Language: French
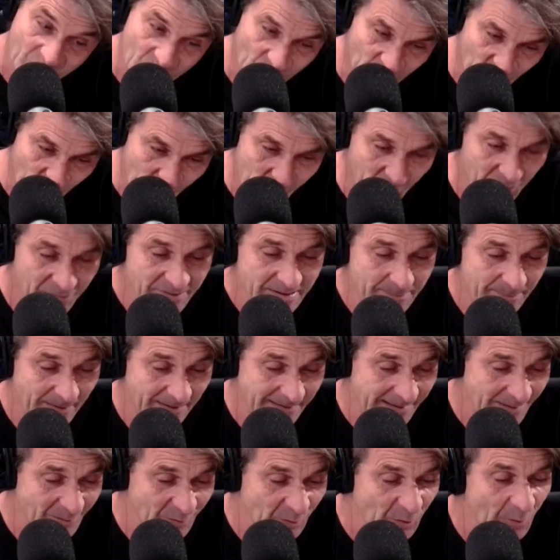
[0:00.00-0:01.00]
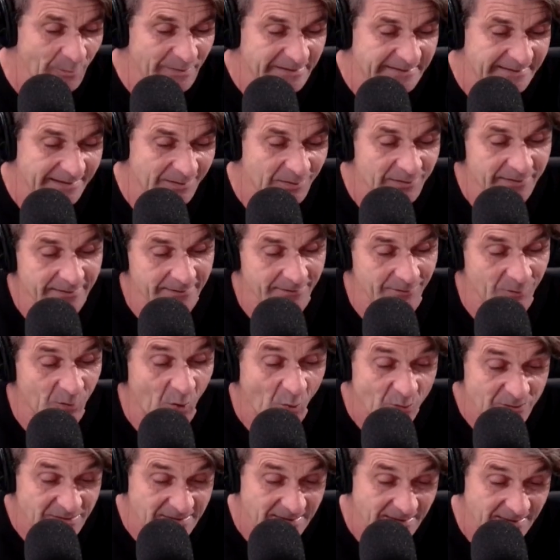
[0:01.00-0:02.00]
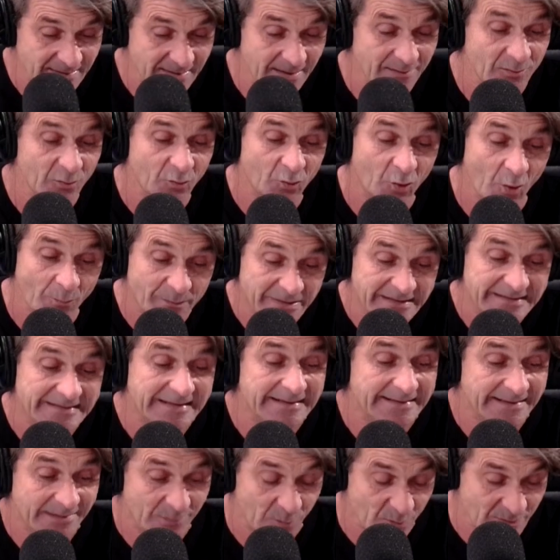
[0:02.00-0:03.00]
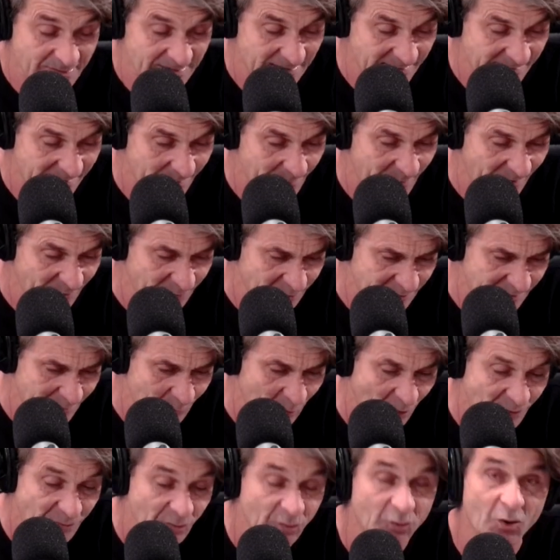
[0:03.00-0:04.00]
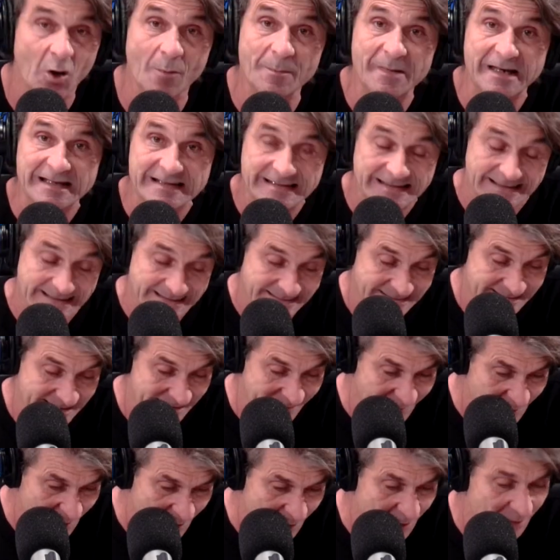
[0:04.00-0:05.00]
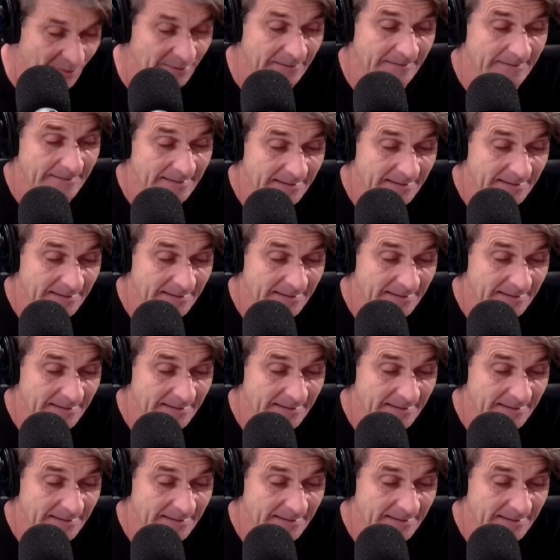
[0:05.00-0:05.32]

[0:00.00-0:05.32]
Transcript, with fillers: Comprenez par là le comité des conseillers, le comité des conseillers, pardonnez-moi, du commerce extérieur